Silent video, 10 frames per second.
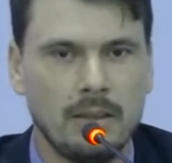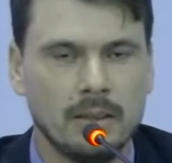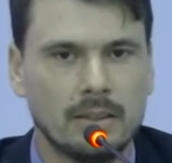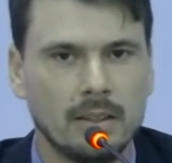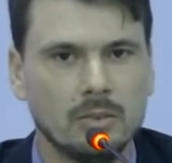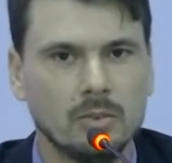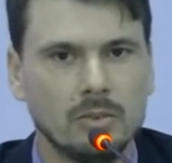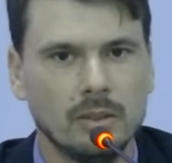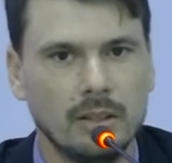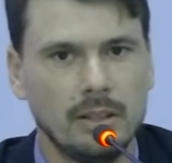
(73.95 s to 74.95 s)

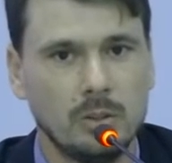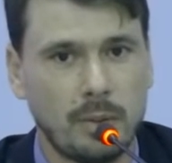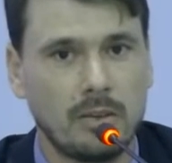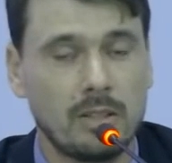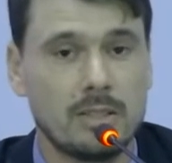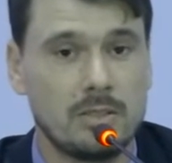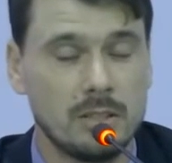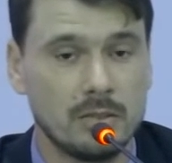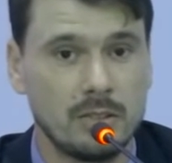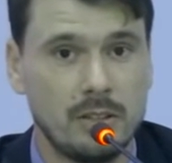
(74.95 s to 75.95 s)
Então, eu espero que isso
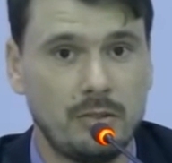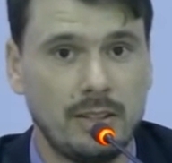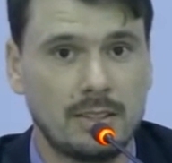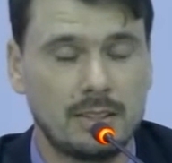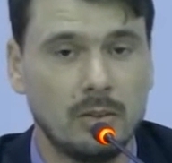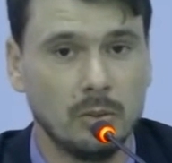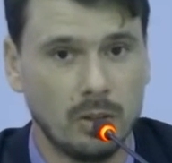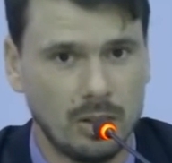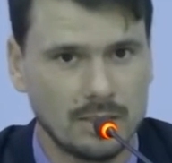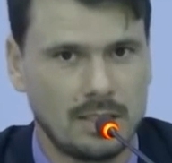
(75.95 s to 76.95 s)
sirva de reflexão.
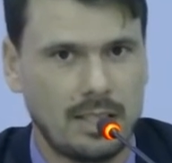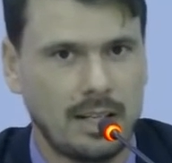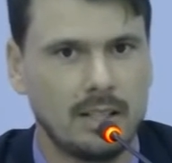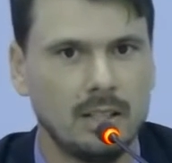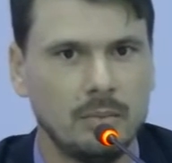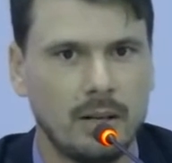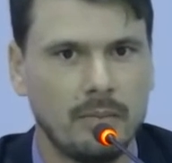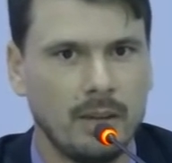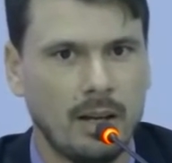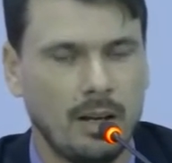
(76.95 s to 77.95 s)
Nós, aqui a
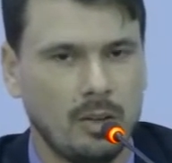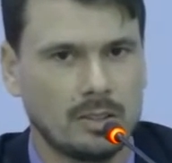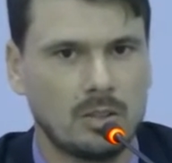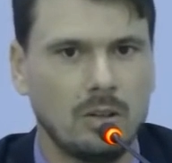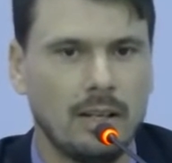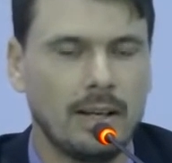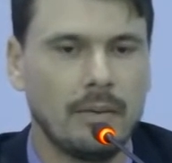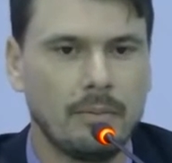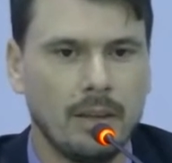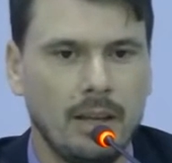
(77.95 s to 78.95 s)
Câmara, a nossa
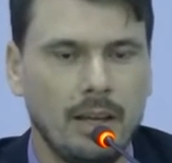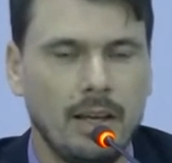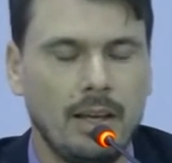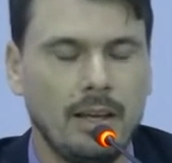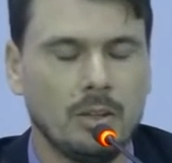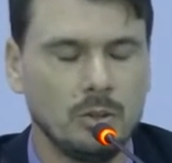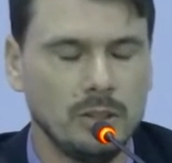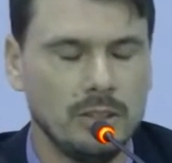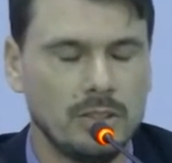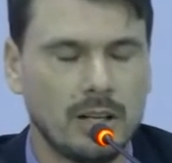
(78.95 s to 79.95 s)
colega é,
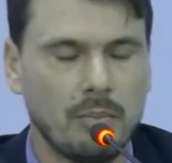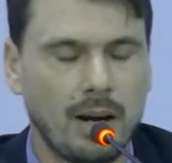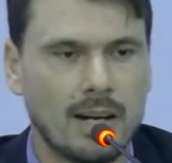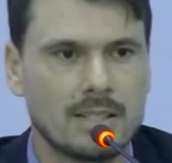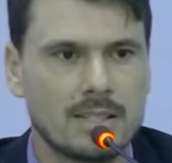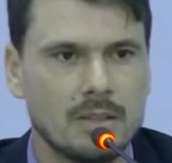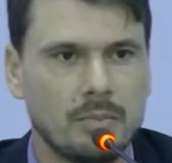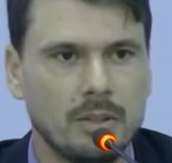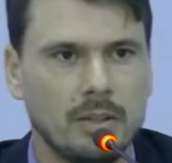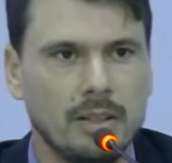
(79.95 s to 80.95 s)
jurídica Márcia
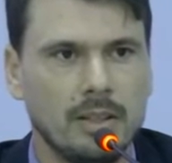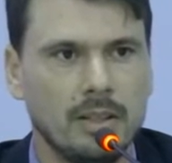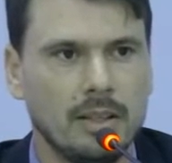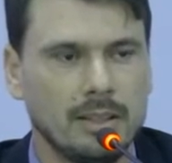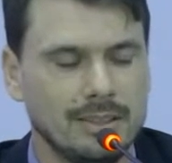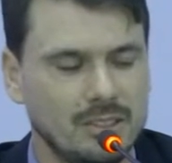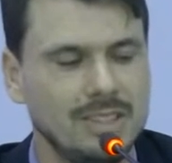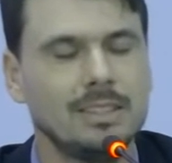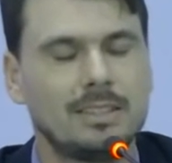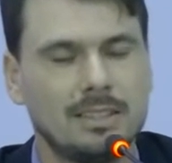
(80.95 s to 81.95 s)
sempre eh,
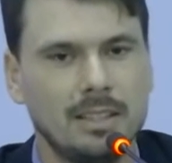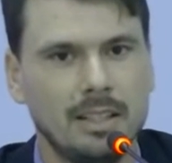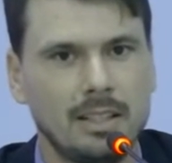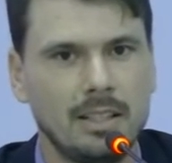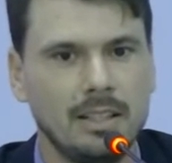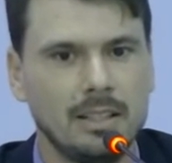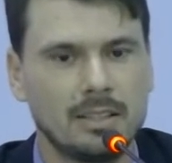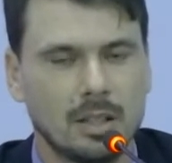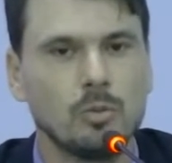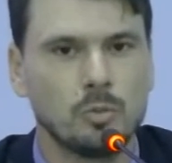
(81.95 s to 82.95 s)
diz que
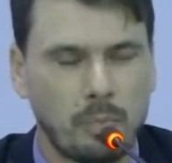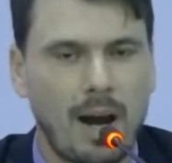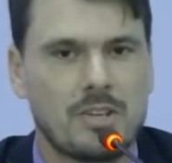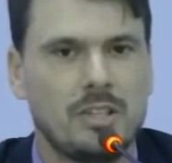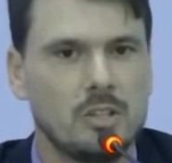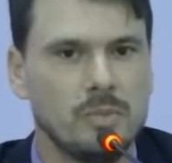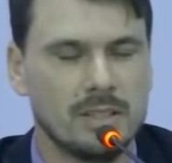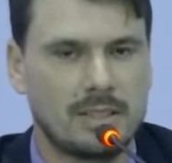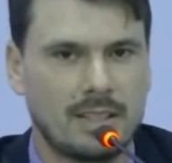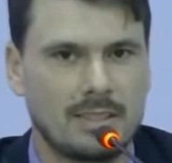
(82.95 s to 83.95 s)
somos parte da
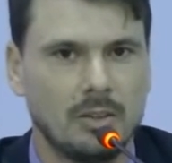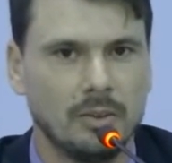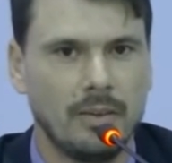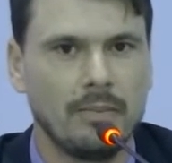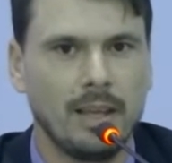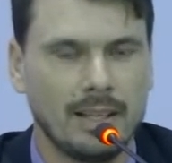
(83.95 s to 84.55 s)
administração. Né?